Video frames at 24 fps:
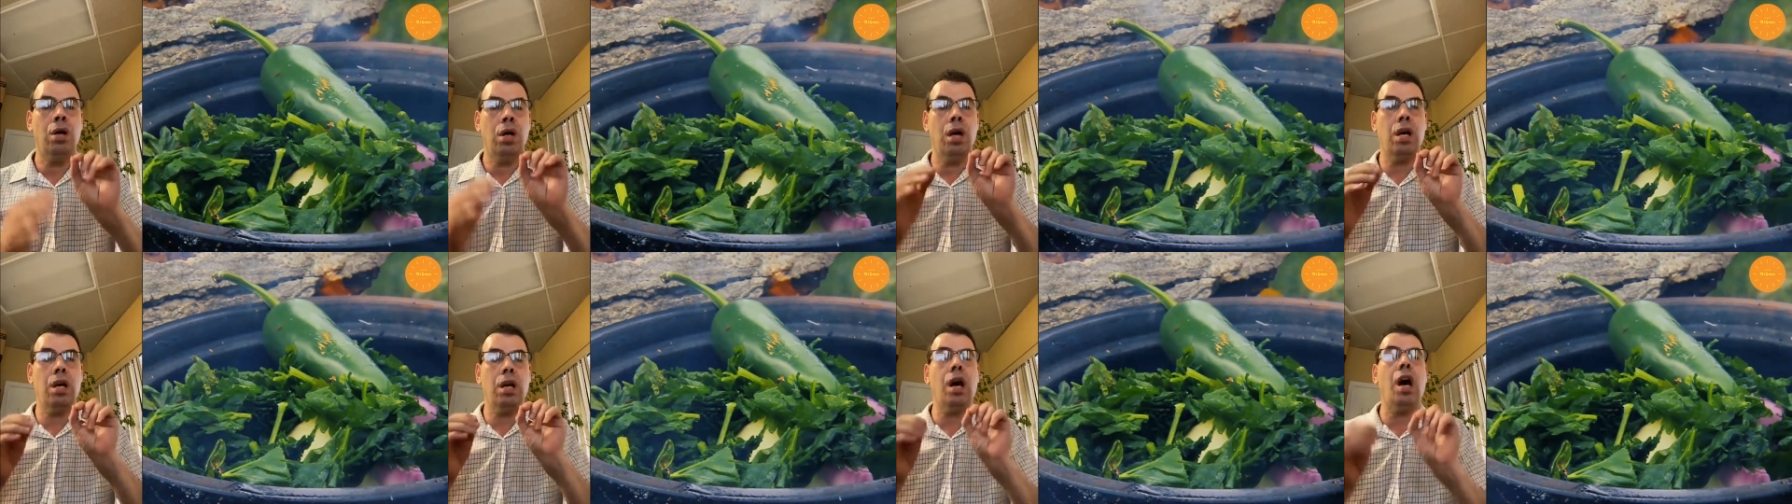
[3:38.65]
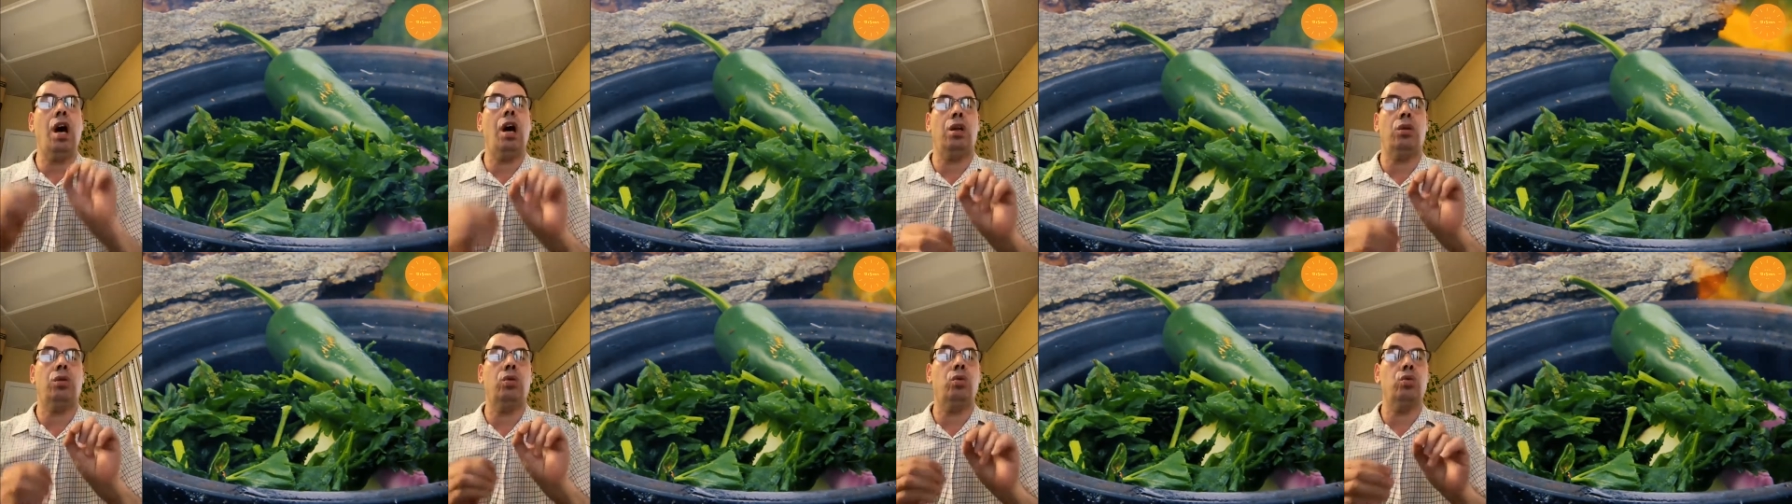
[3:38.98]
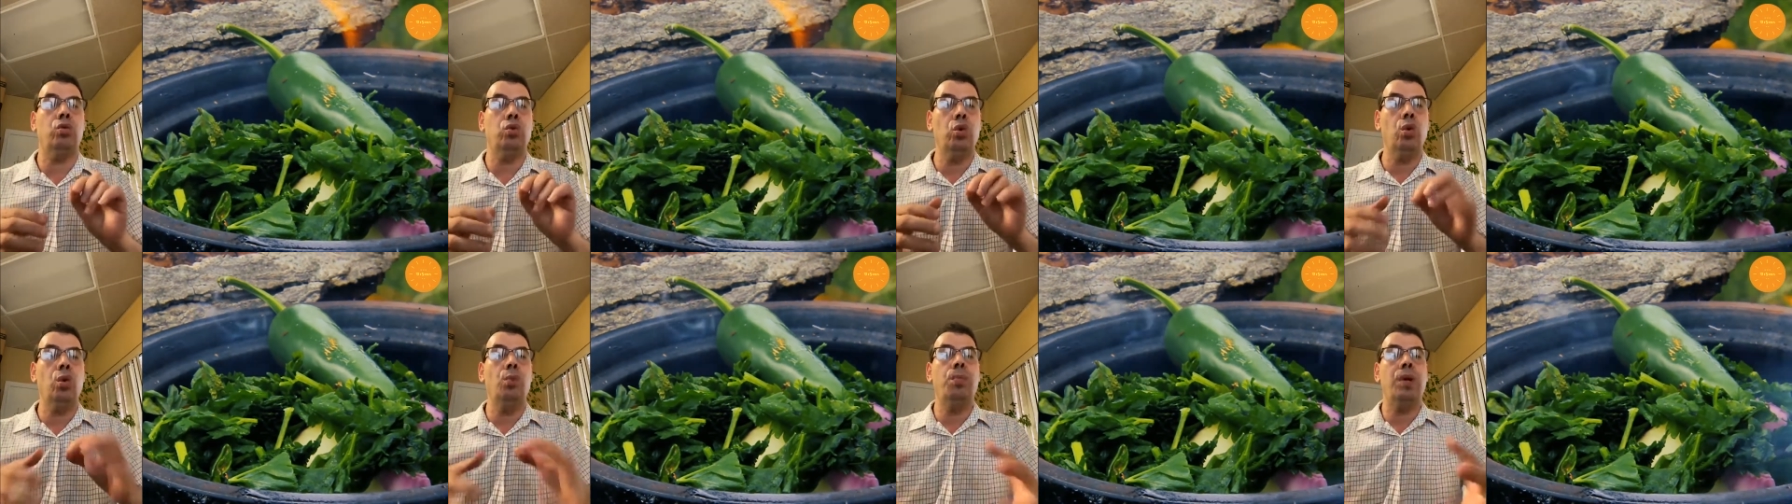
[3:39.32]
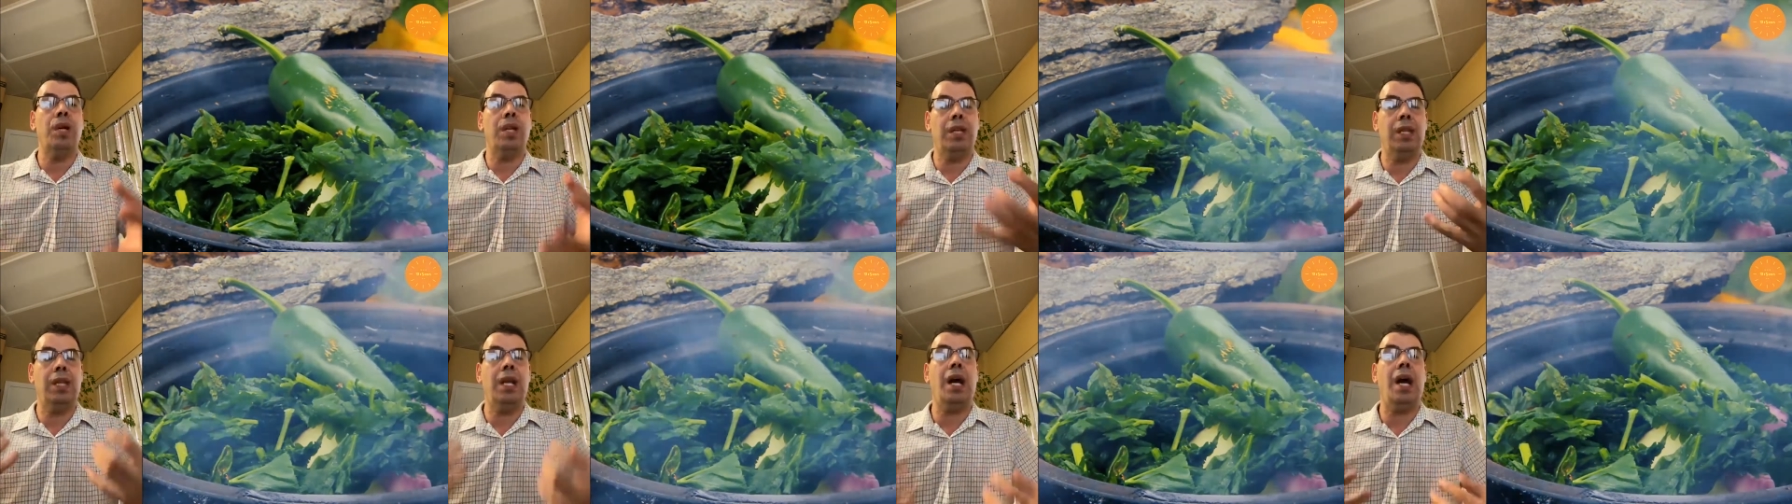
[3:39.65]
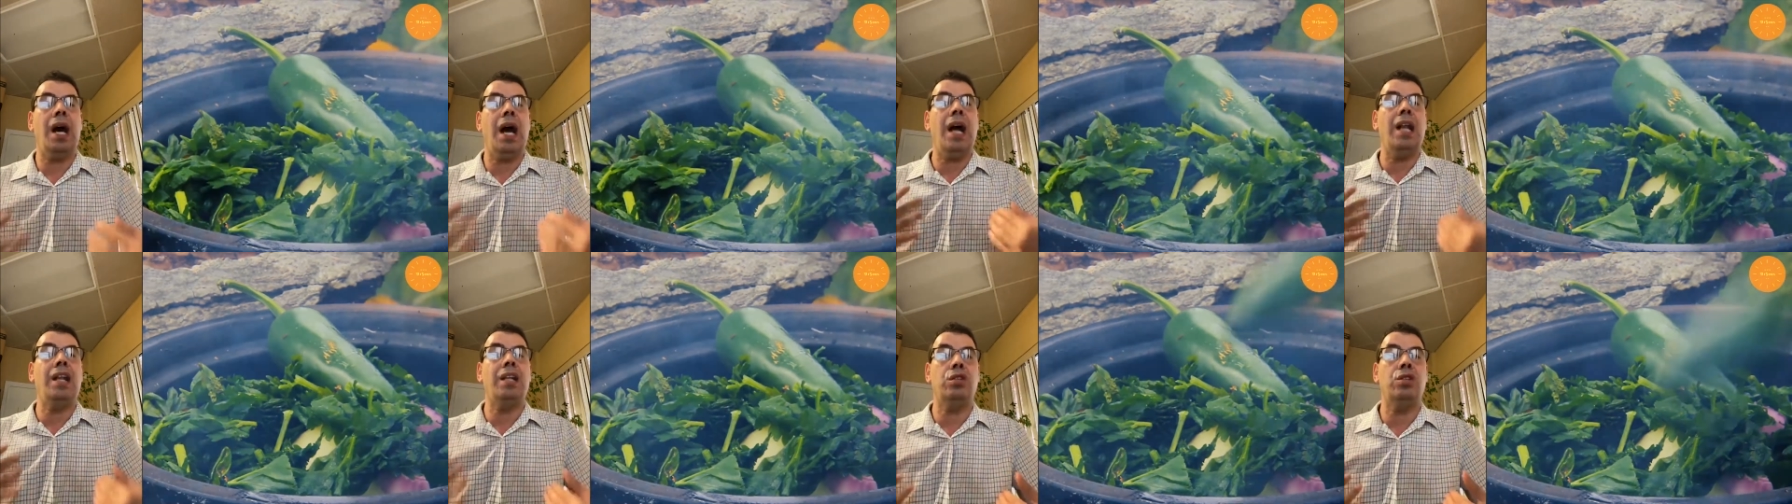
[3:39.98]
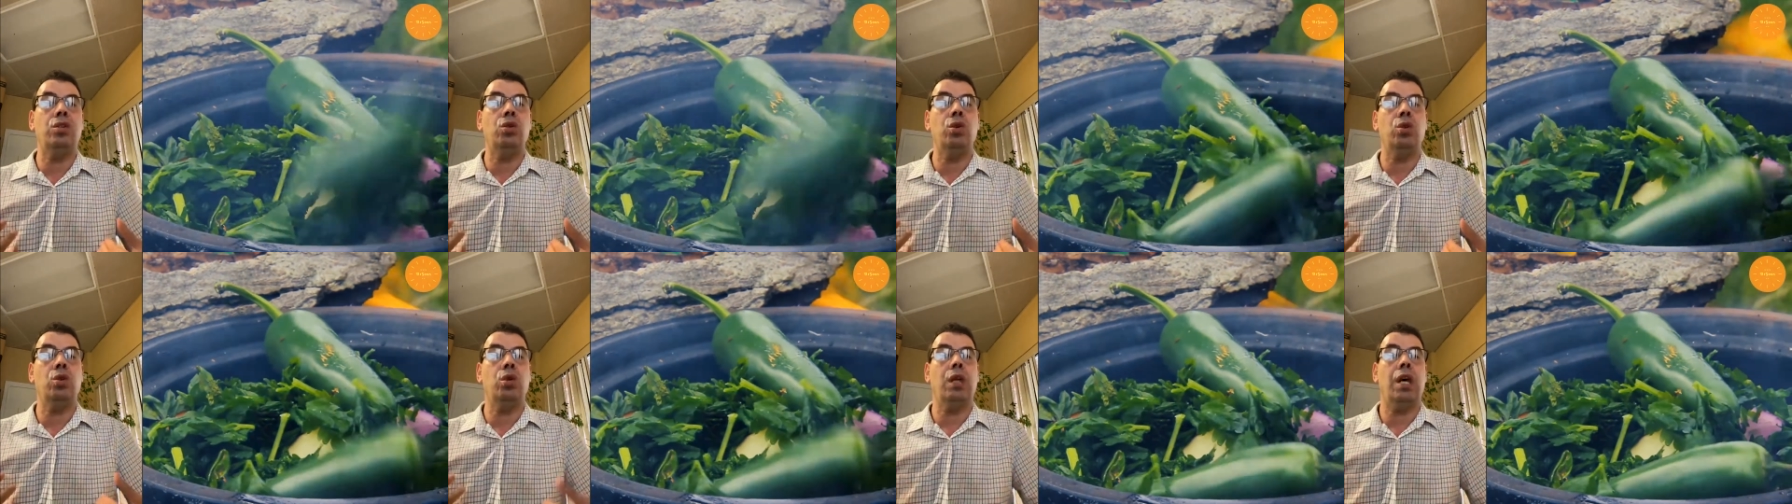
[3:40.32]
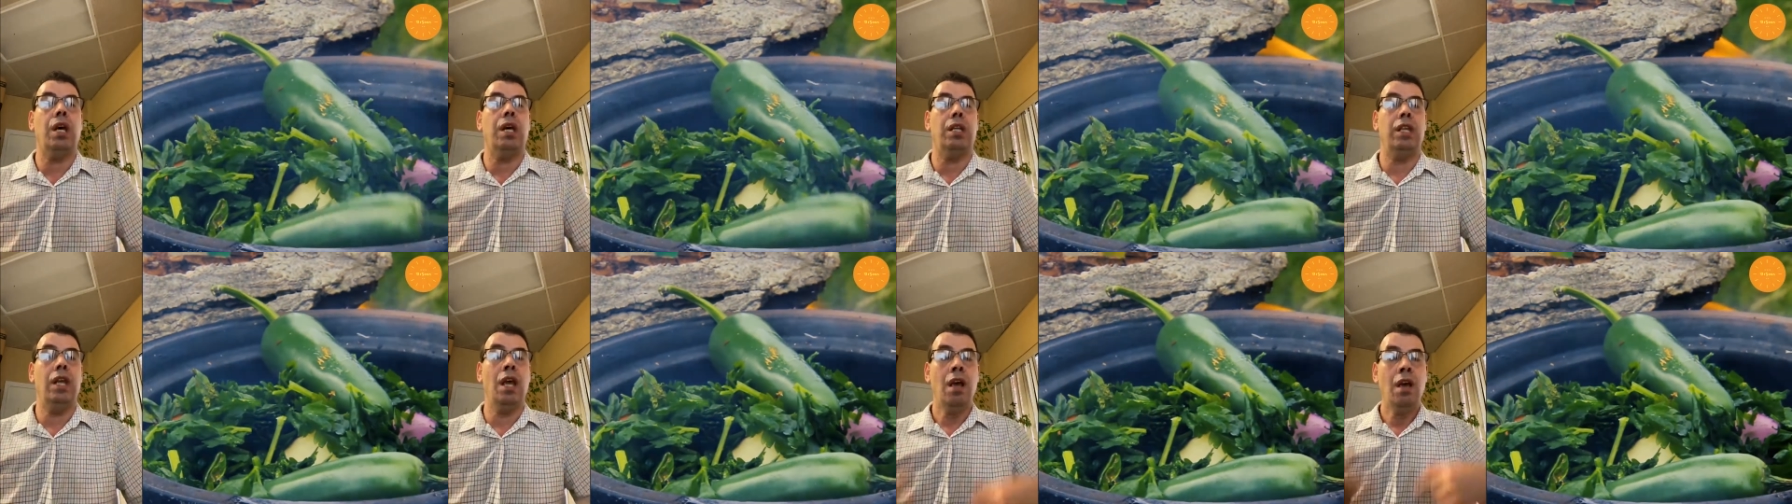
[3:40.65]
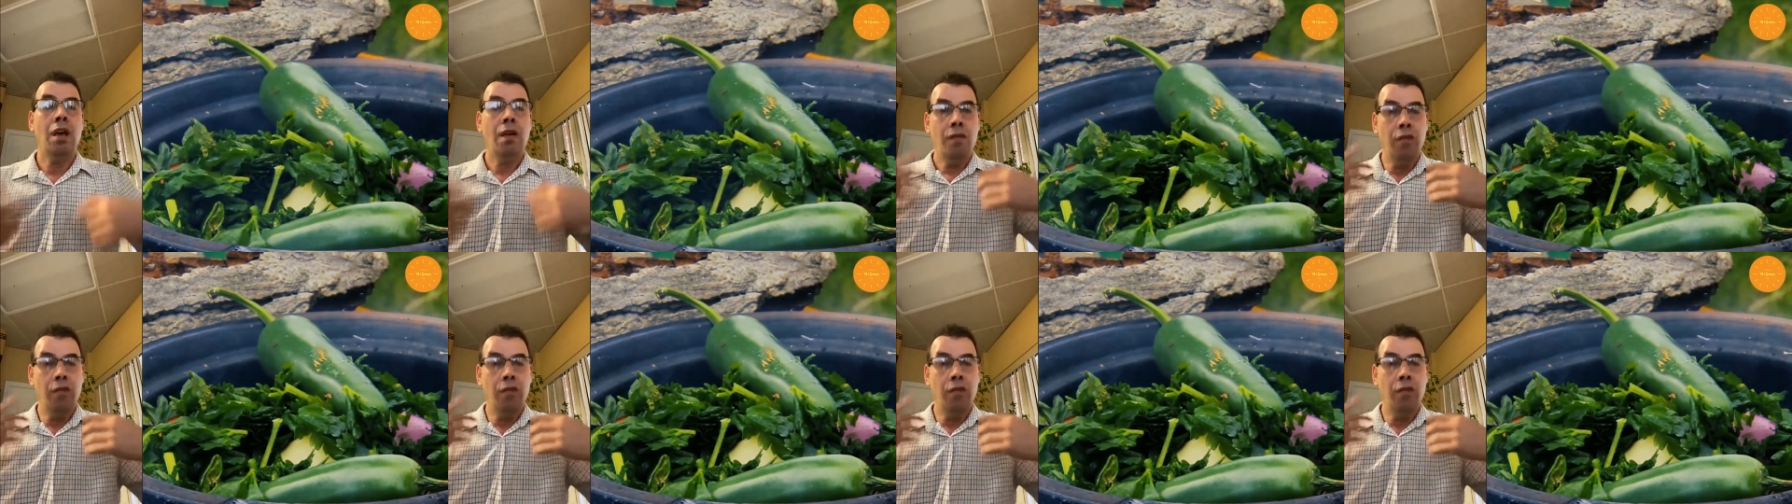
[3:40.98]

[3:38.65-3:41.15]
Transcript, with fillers: راحته شو برتاح على الزيوت هذه